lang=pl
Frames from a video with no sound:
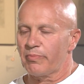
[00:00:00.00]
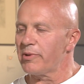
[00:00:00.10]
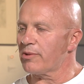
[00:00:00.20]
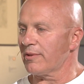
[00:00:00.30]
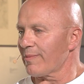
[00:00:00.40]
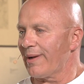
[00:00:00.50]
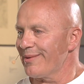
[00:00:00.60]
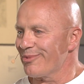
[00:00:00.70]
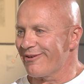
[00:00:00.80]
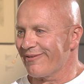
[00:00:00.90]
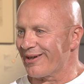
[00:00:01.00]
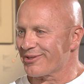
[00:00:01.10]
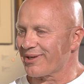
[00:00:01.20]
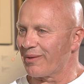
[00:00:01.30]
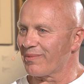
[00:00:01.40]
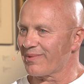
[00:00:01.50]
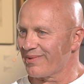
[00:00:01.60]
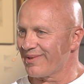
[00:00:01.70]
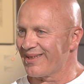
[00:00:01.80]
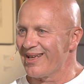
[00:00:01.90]
być normalnym Kowalskim
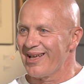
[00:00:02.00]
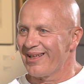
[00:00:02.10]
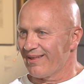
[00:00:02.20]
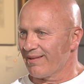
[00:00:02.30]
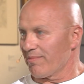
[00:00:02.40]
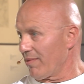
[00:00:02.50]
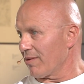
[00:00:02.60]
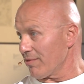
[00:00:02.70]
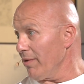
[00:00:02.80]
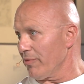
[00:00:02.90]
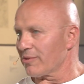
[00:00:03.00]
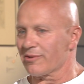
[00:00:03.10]
tylko znowu,